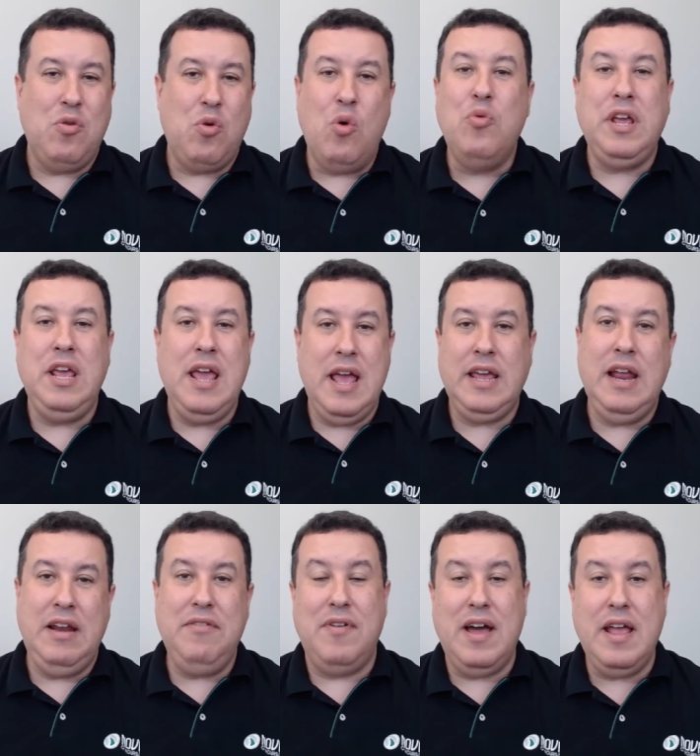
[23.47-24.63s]
com o que é que
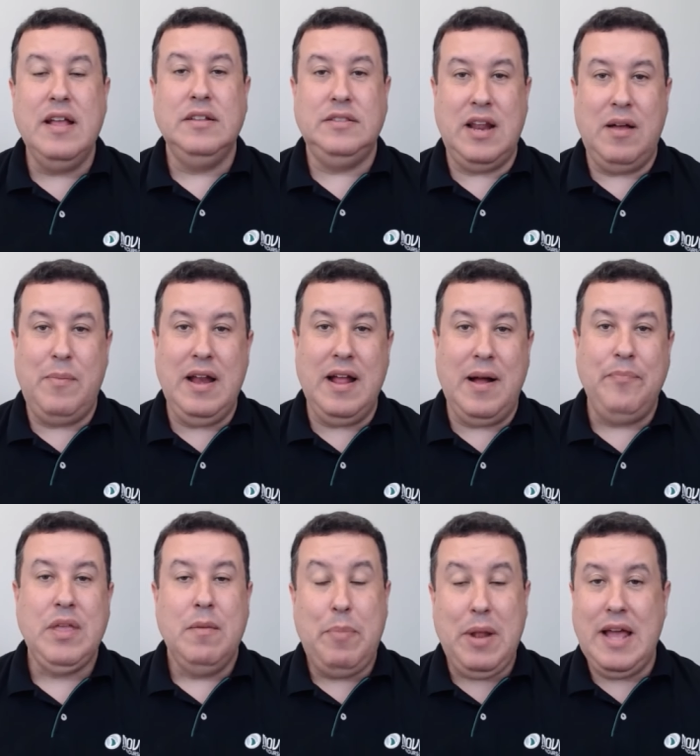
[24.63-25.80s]
ele vai trabalhar.
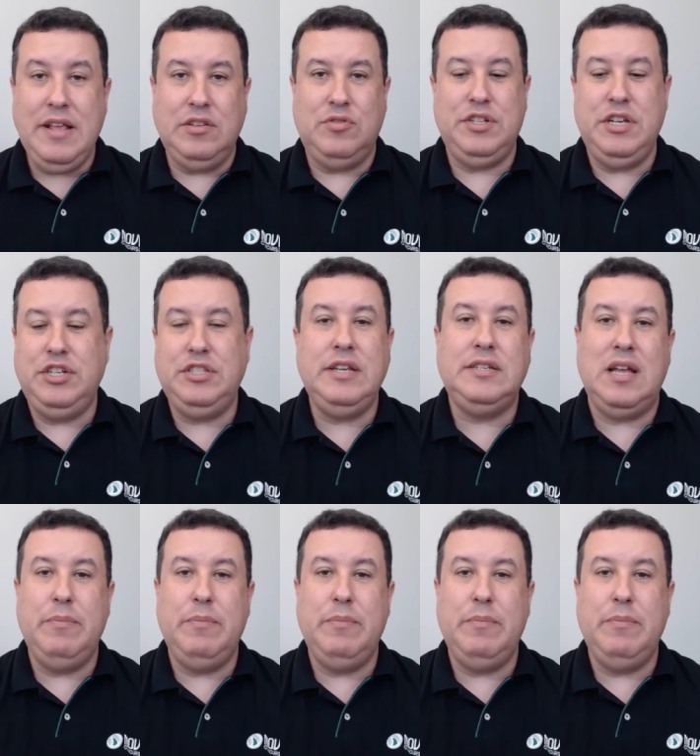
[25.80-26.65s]
Para isso, a gente tem que